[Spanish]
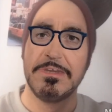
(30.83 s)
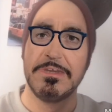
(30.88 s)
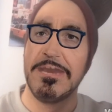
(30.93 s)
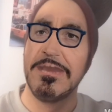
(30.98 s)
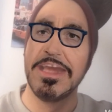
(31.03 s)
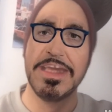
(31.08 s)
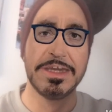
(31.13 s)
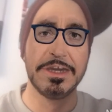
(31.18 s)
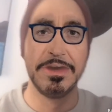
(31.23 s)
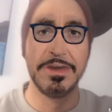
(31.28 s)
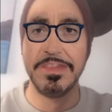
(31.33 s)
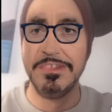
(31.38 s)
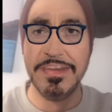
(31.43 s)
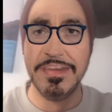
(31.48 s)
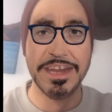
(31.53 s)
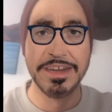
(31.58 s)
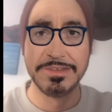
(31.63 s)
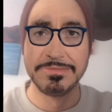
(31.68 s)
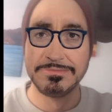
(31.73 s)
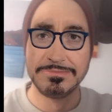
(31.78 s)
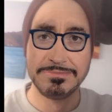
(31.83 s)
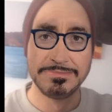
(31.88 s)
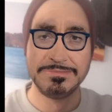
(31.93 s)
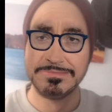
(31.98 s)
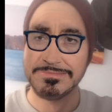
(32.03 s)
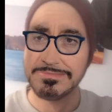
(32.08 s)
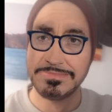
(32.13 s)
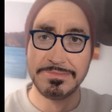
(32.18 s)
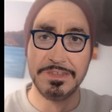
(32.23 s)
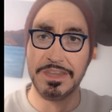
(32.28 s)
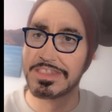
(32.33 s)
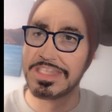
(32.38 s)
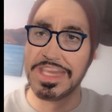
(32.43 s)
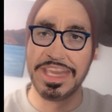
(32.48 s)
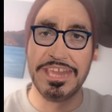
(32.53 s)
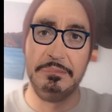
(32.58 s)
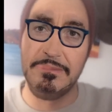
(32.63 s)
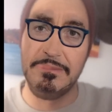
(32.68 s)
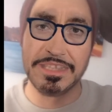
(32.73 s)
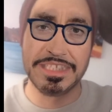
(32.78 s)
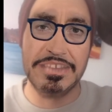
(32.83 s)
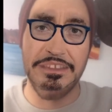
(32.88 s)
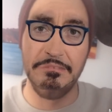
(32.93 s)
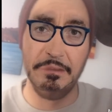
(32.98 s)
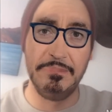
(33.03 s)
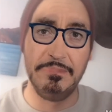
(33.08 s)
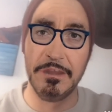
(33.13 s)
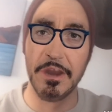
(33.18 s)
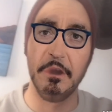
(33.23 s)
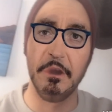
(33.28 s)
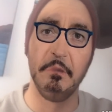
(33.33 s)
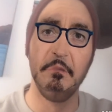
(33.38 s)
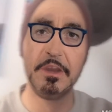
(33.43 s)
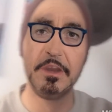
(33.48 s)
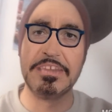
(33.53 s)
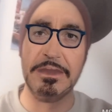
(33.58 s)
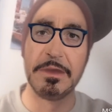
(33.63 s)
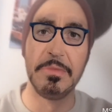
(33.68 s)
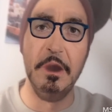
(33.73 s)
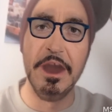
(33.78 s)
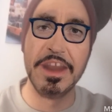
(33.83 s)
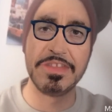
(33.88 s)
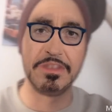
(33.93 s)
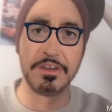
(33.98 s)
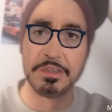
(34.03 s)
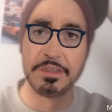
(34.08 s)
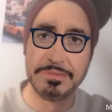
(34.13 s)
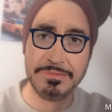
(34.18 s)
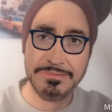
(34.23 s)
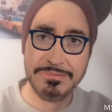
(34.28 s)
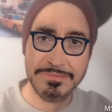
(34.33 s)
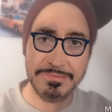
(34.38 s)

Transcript: Ay, joder. No sé qué ha pasado, pero Hulk ha muerto.